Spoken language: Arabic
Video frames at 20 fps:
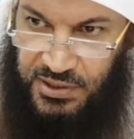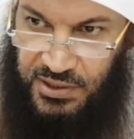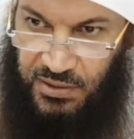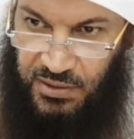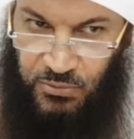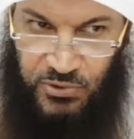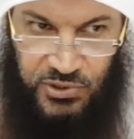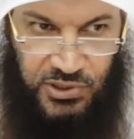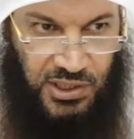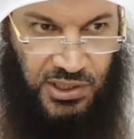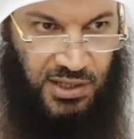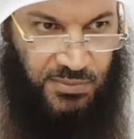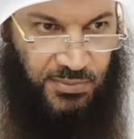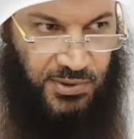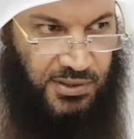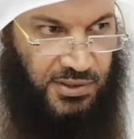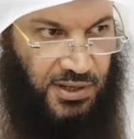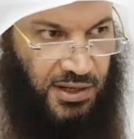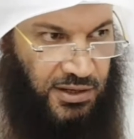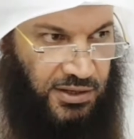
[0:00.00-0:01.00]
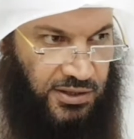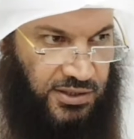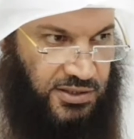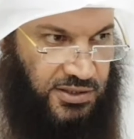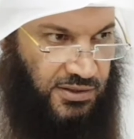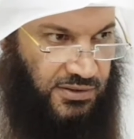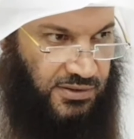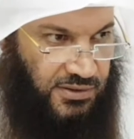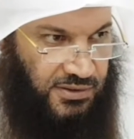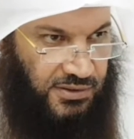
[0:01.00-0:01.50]
إلى المصلى من
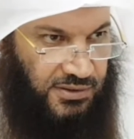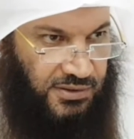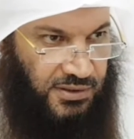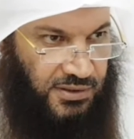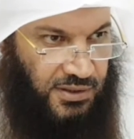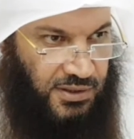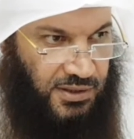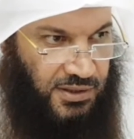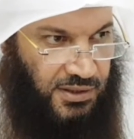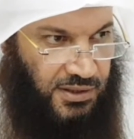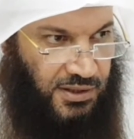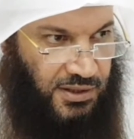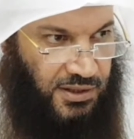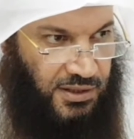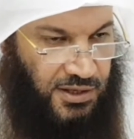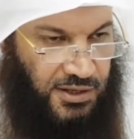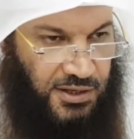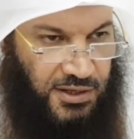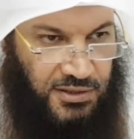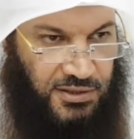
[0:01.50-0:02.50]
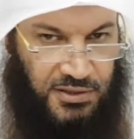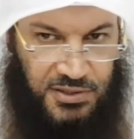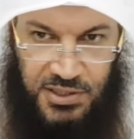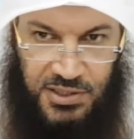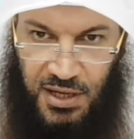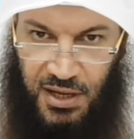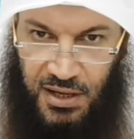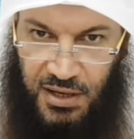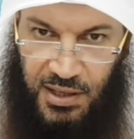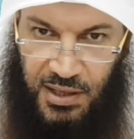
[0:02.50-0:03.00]
الحيض لأن
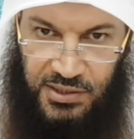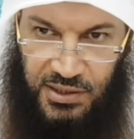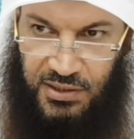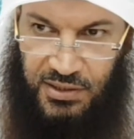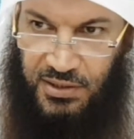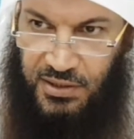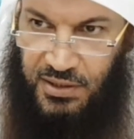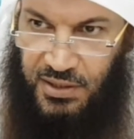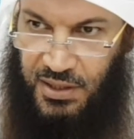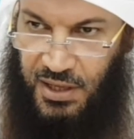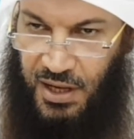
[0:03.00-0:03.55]
النساء لا تد...